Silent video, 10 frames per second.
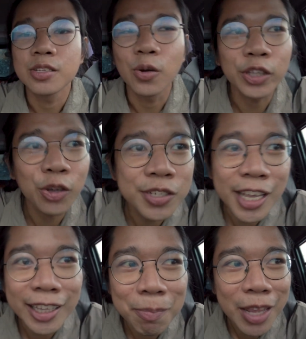so ito yung
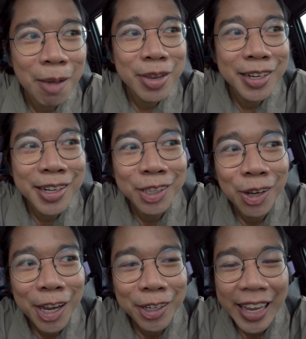setup namin
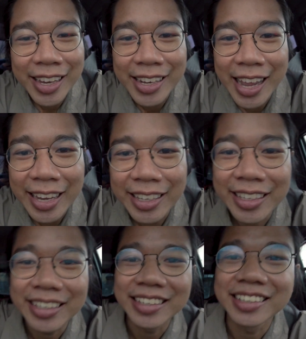dito ngayon kay Eli
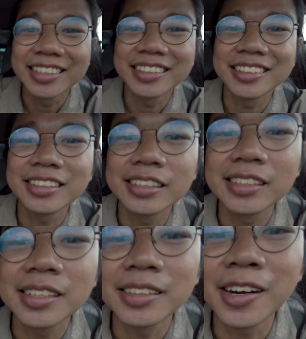
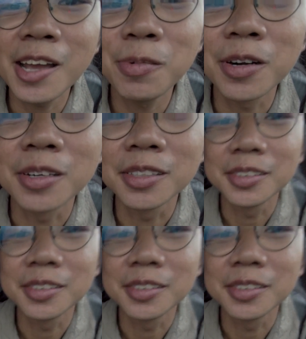driver